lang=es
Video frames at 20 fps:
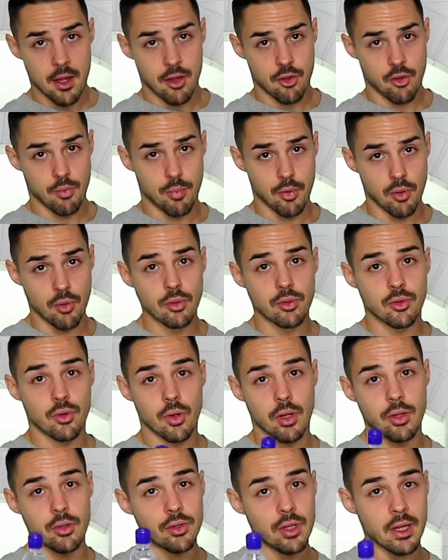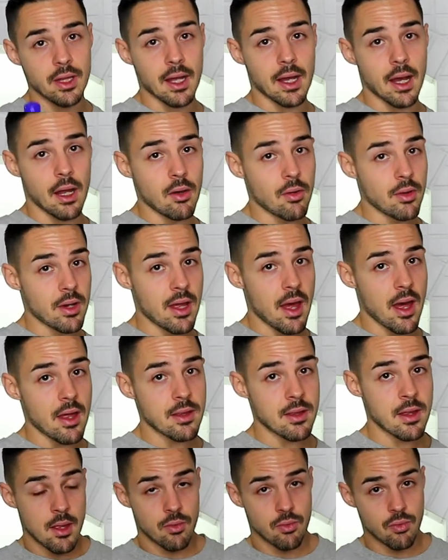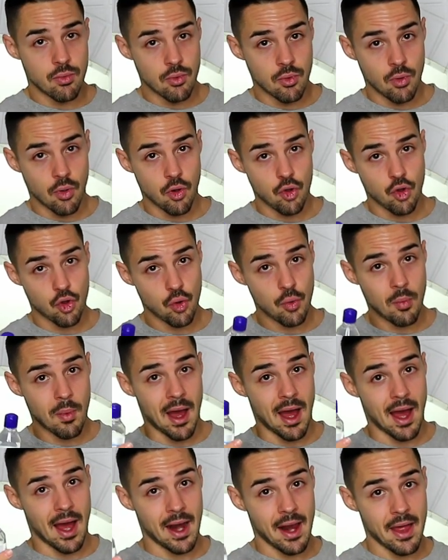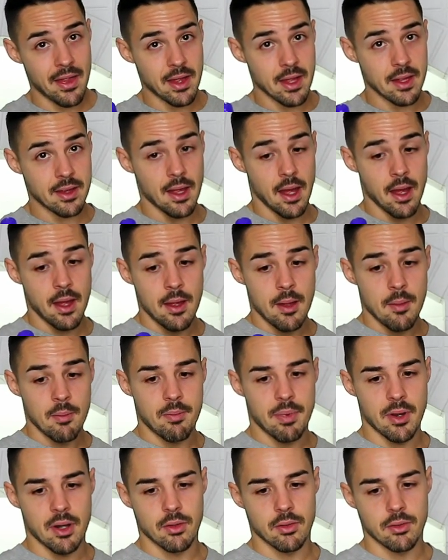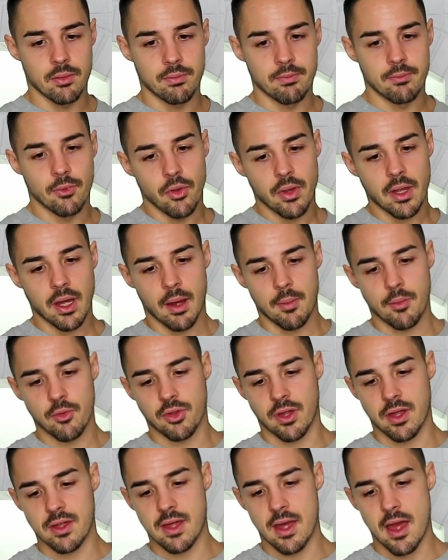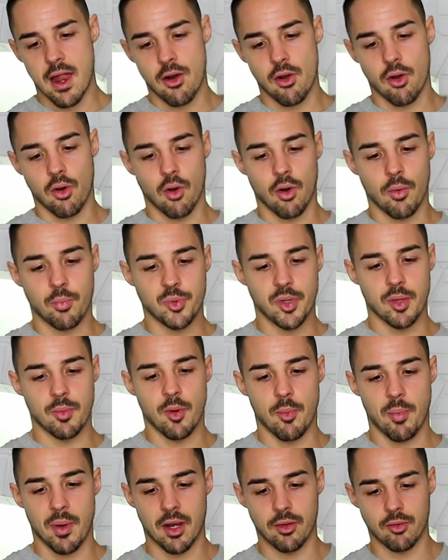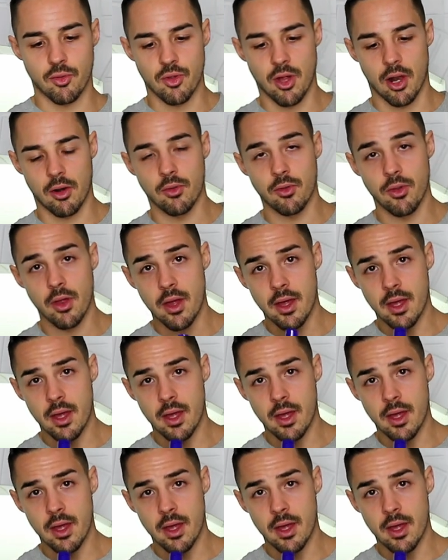Es un producto que no tiene calorías, no suma a la dieta, pero no digamos que sea lo óptimo para tu salud